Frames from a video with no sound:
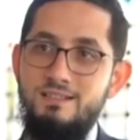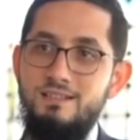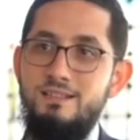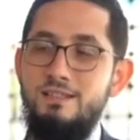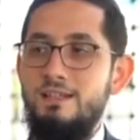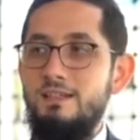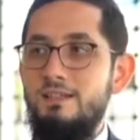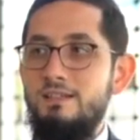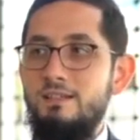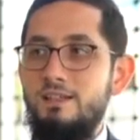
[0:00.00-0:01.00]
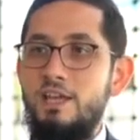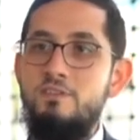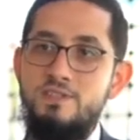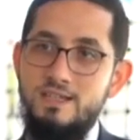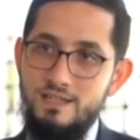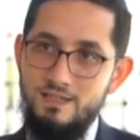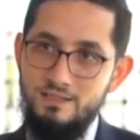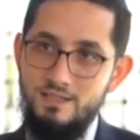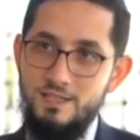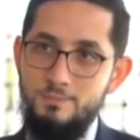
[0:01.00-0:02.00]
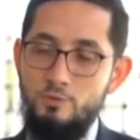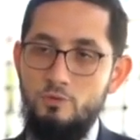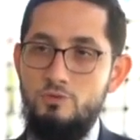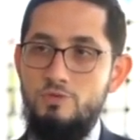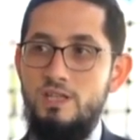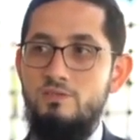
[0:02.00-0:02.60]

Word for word: gittik yine. Ee, ev ziyaretleri yapıyoruz.